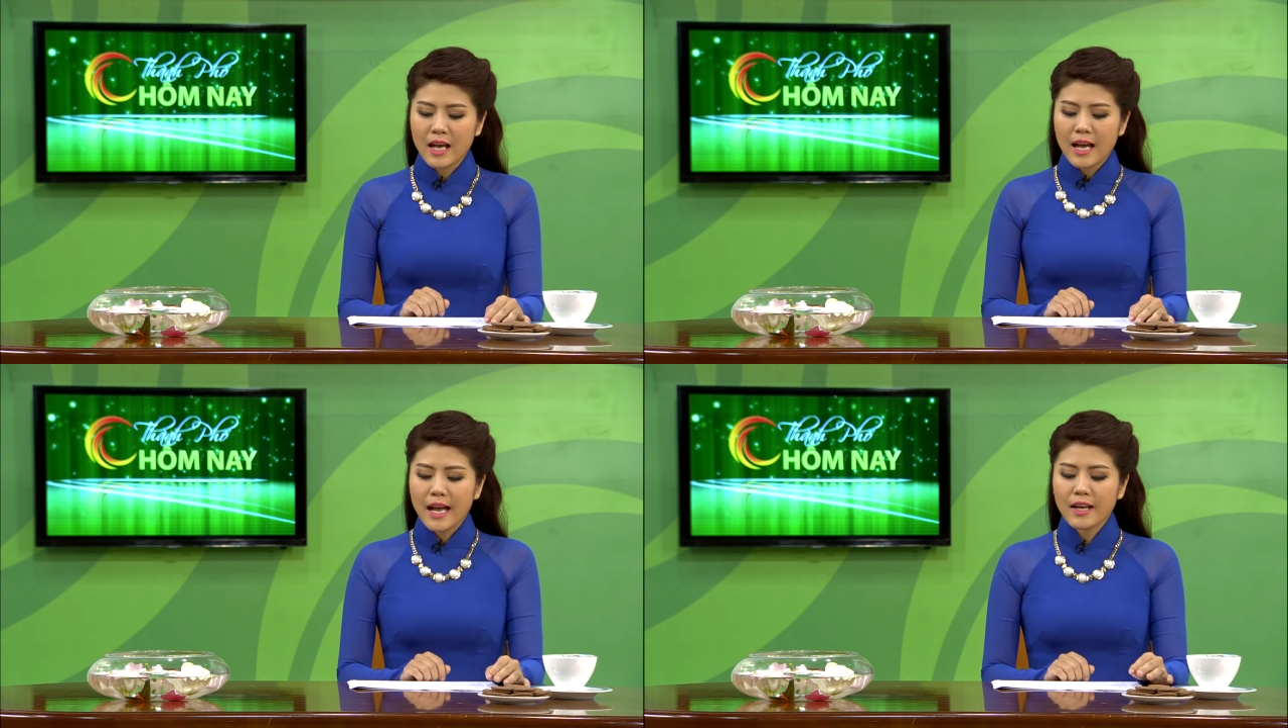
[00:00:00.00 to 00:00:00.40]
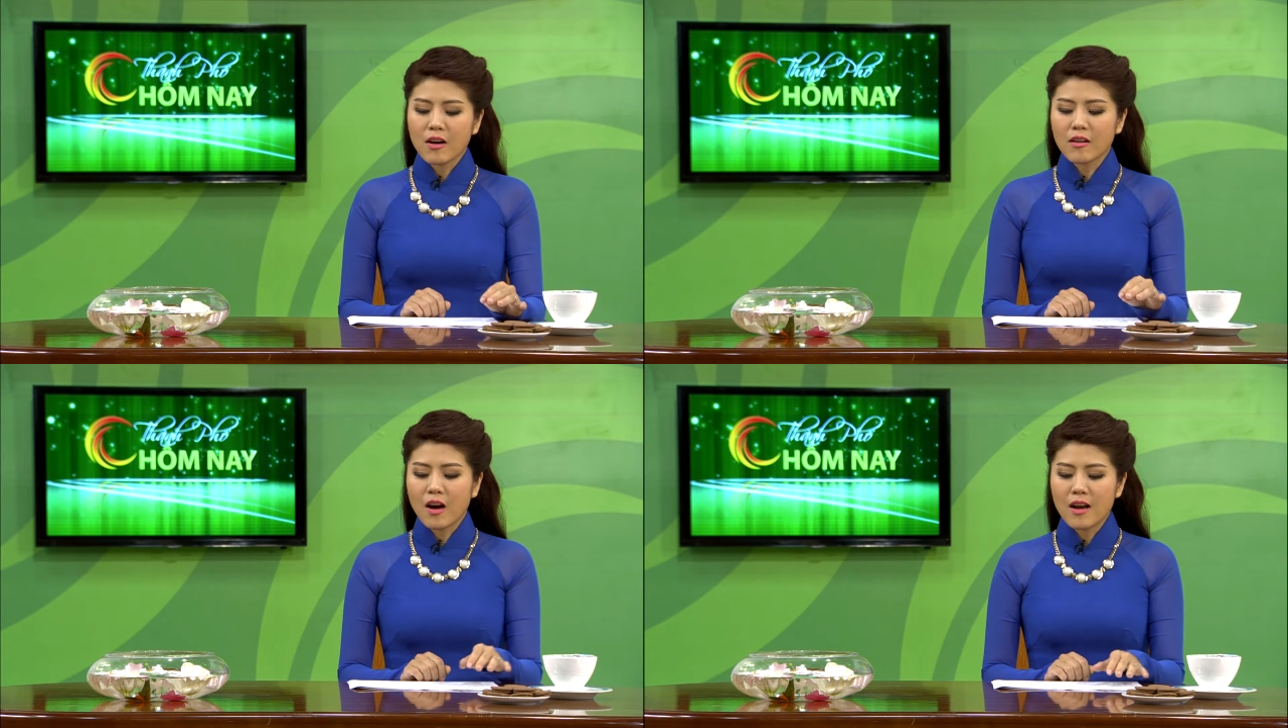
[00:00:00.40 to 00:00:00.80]
hay
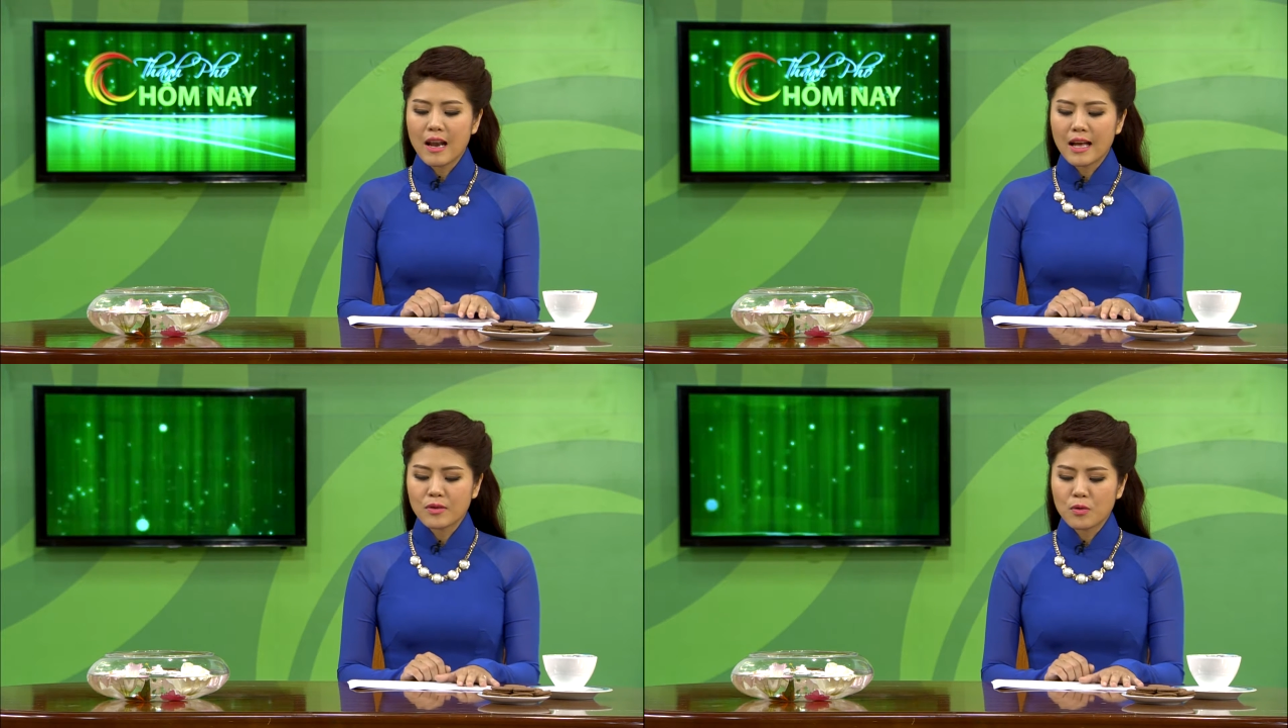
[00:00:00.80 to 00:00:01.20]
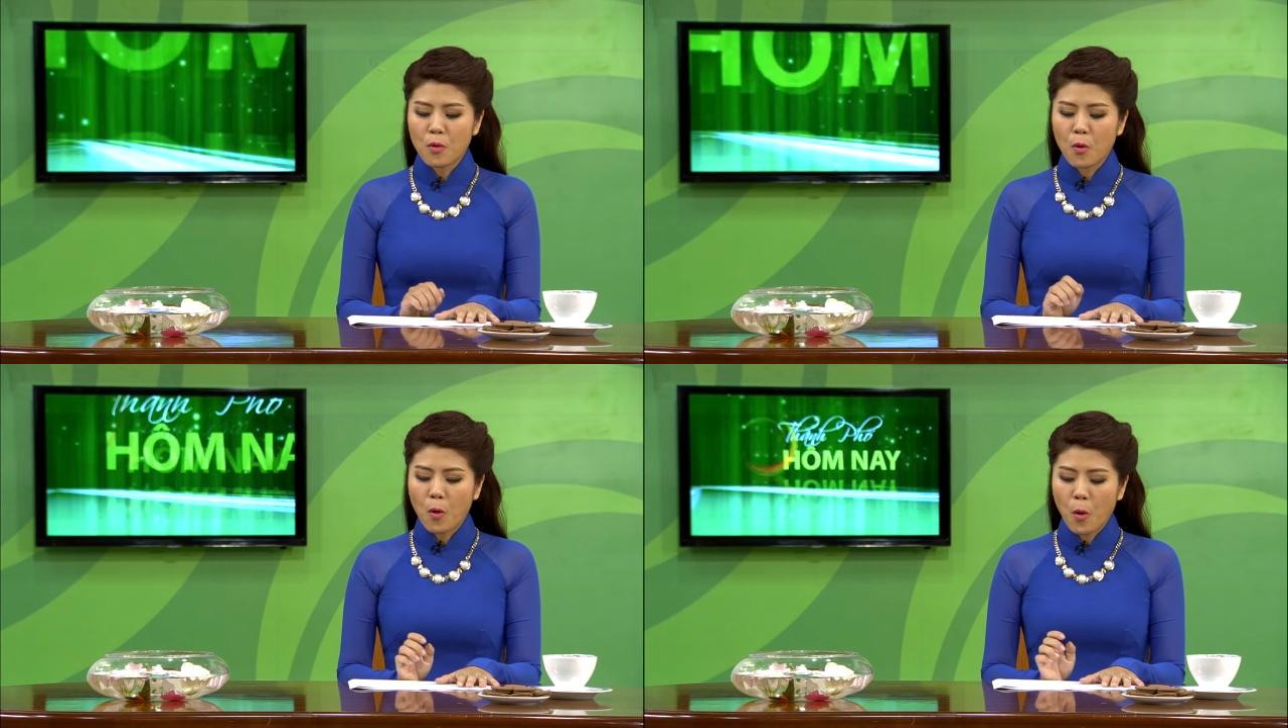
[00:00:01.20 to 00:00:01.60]
còn gọi là
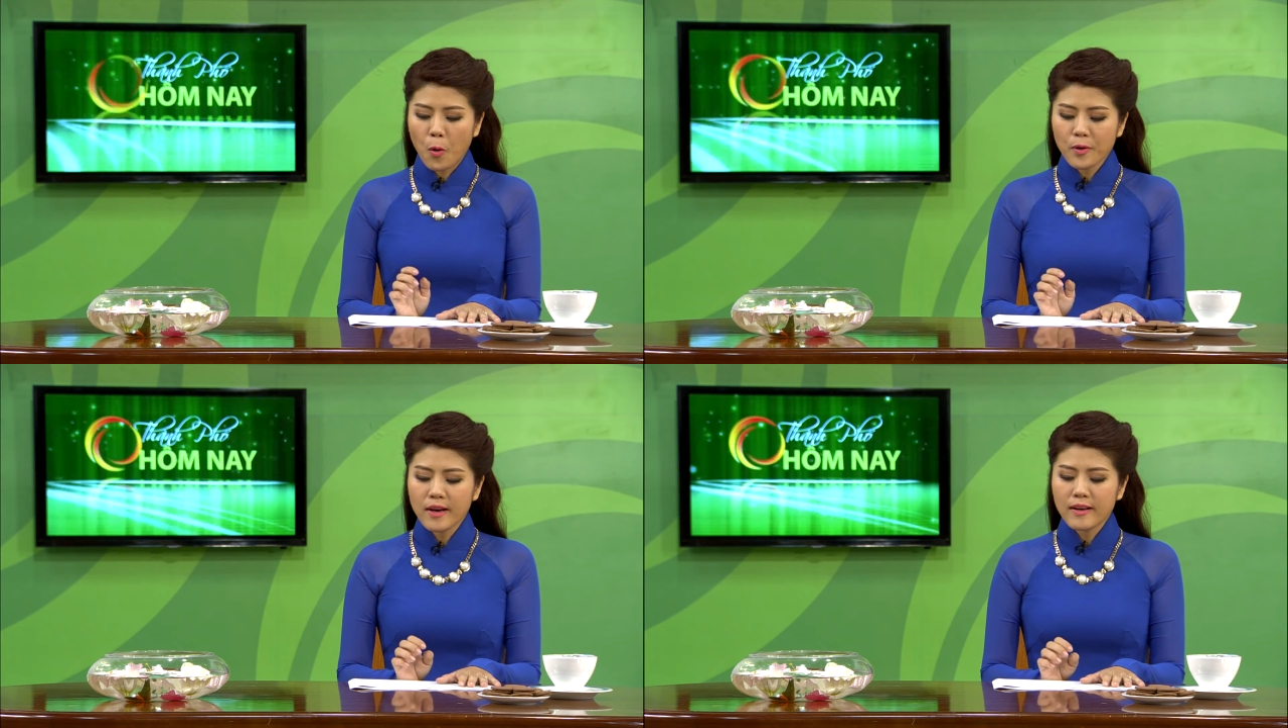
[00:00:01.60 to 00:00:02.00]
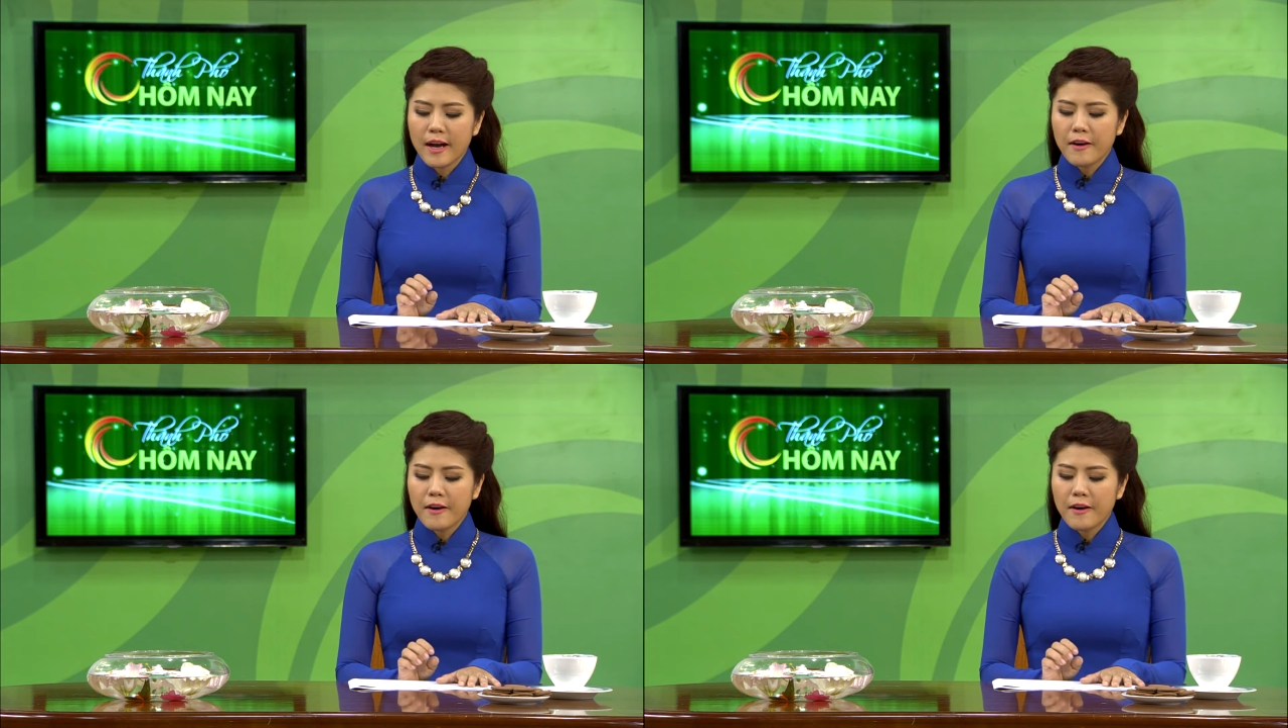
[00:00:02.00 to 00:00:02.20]
chùa Hố Đức